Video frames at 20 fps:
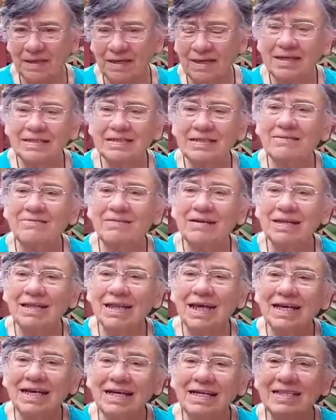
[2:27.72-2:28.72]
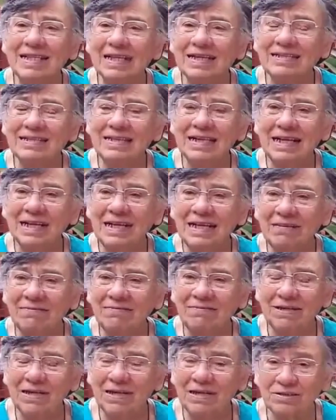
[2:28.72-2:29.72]
Esa verdad que te hace
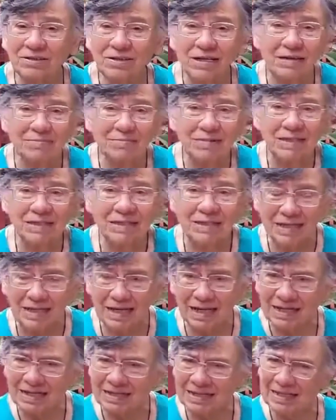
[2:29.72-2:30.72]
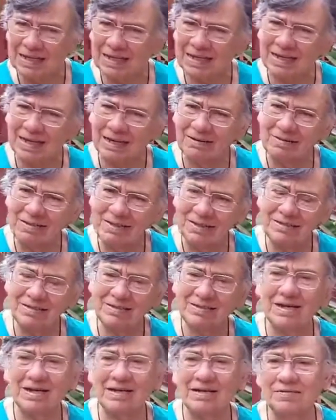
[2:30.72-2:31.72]
libre, no la mentira que te
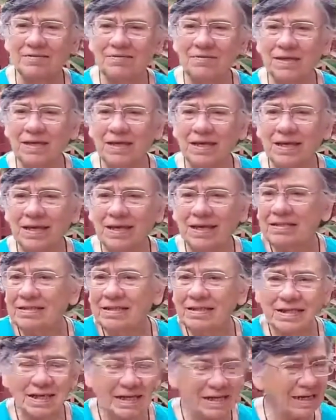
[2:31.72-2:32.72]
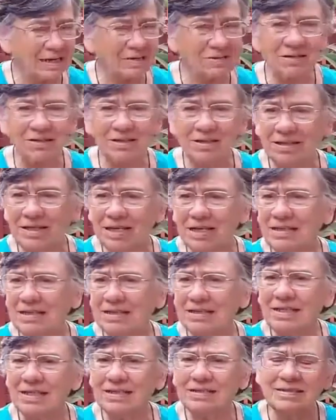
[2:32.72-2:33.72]
esclaviza. Y Satanás hoy día te
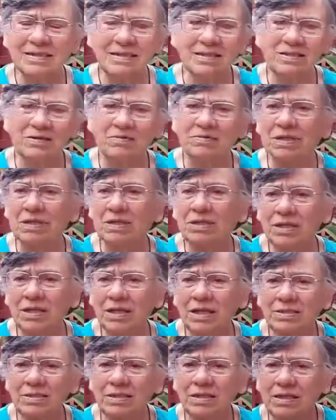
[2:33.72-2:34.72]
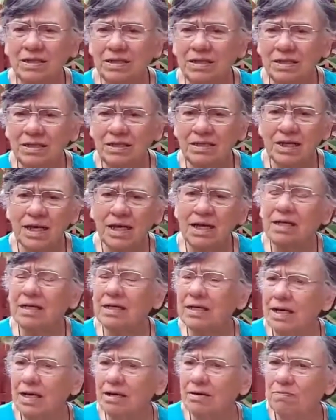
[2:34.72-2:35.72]
está haciendo mentiras chiquititas,
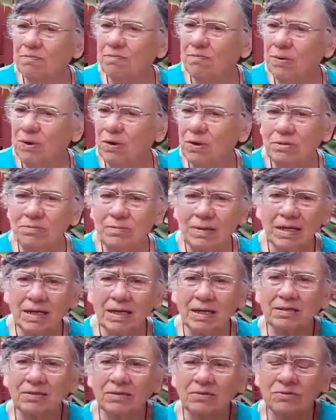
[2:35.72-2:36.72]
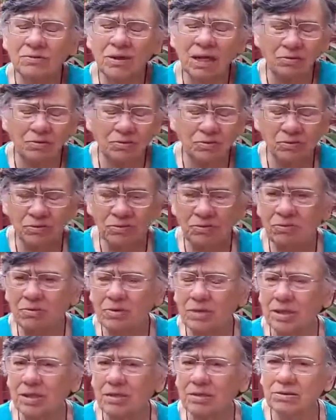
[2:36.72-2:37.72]
que es ploma, que es
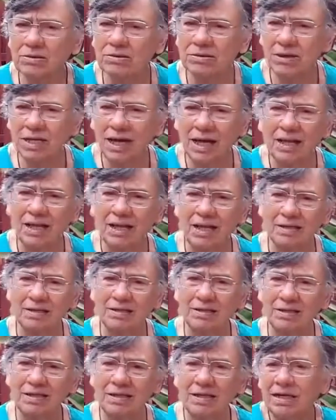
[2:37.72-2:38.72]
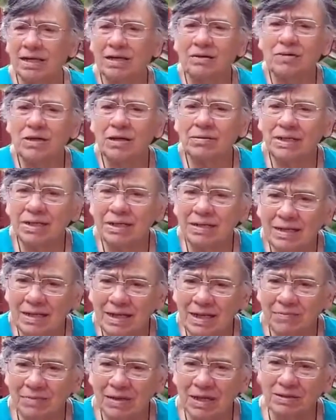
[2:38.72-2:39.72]
azul, que es rosada, que es una
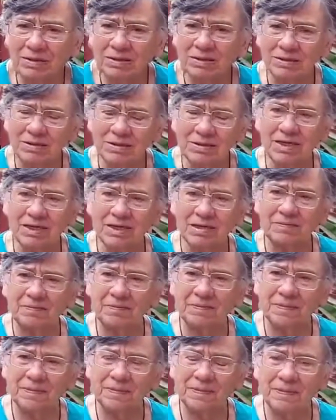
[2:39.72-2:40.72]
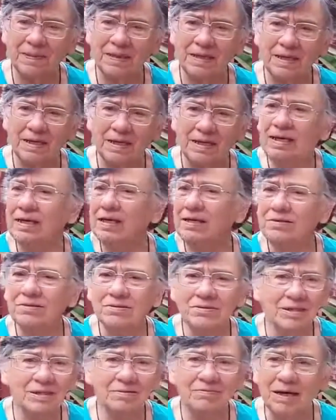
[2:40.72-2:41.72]
mentira piadosa. Y
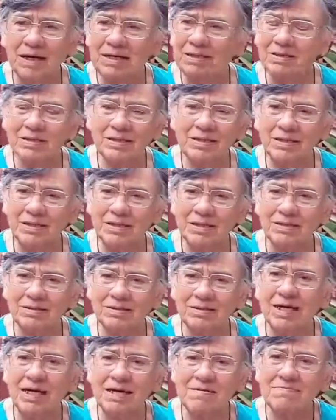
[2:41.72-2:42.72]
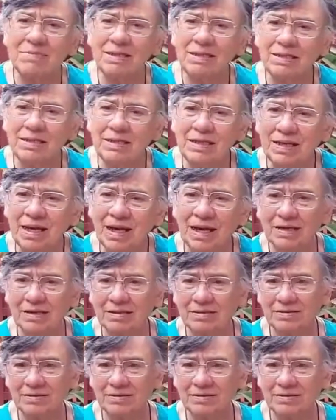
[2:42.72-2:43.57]
no, hermano querido, es mentira.